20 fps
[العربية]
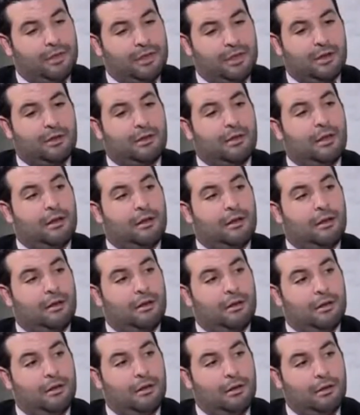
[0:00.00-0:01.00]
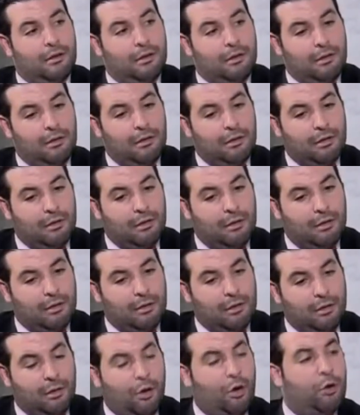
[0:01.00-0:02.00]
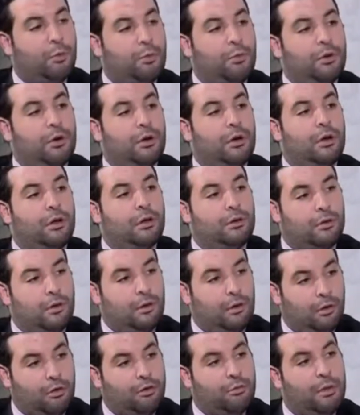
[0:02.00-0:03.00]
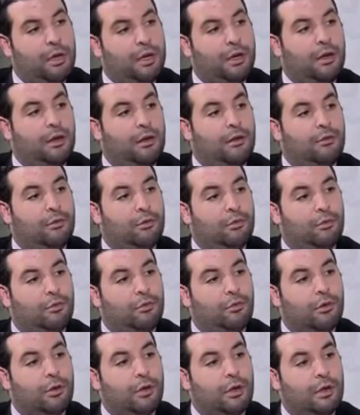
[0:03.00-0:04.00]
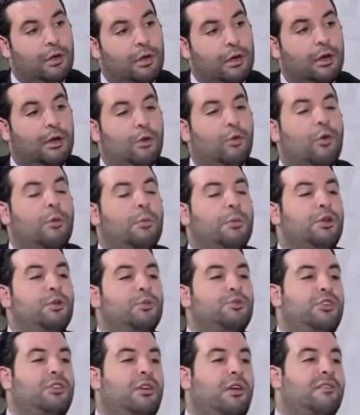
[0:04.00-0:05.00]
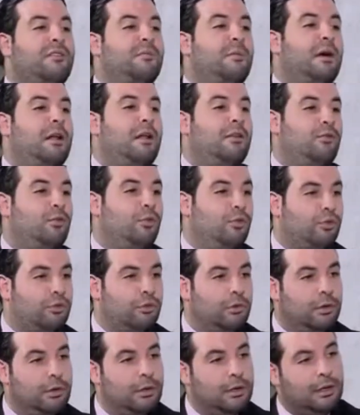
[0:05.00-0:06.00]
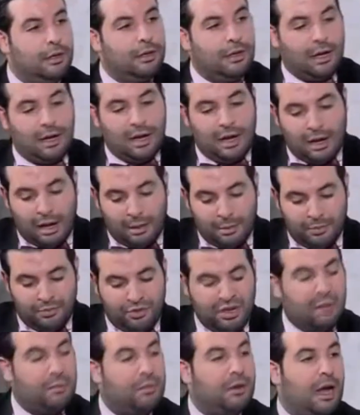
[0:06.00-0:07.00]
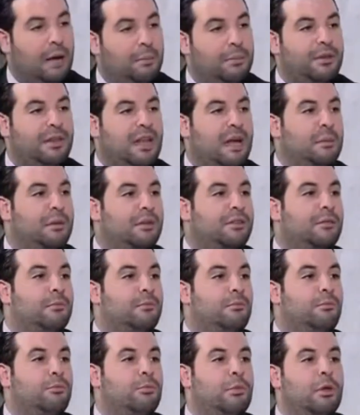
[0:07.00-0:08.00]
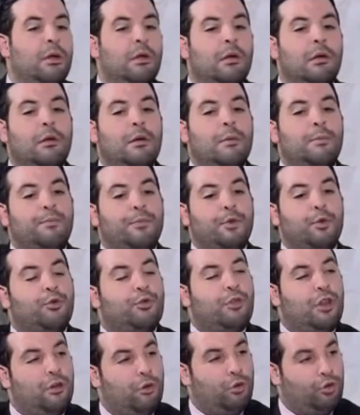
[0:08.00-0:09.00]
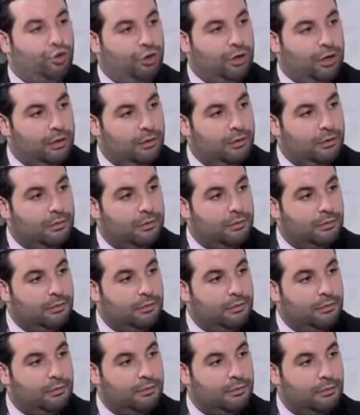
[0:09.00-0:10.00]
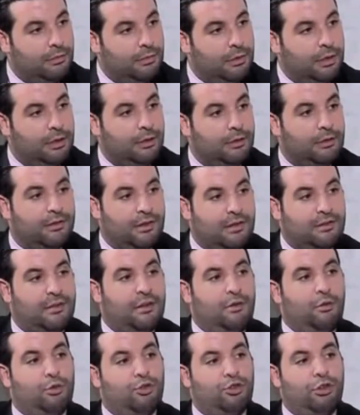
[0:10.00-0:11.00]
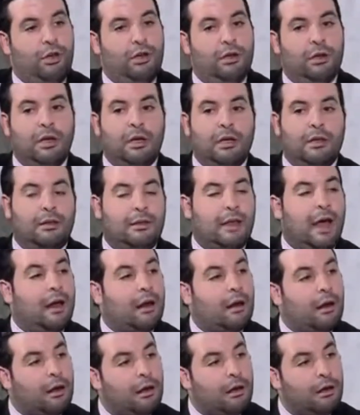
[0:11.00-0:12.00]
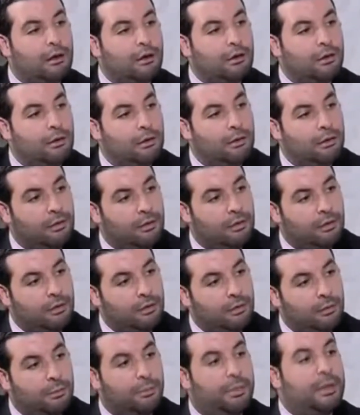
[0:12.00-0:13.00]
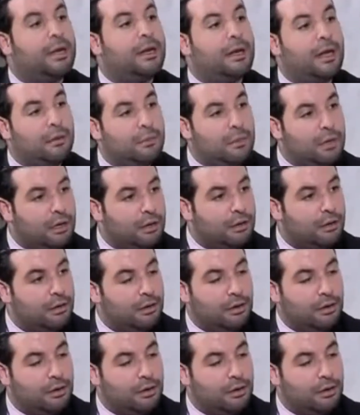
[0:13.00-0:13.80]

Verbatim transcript: فترة الحكم العثماني لتونس اللي هو بيدو باش يتقسم على زوز يعني انا حبيت نعمل حبيت نعمل اون تريلوجي سيت تريلوجي تأرخ بالكامل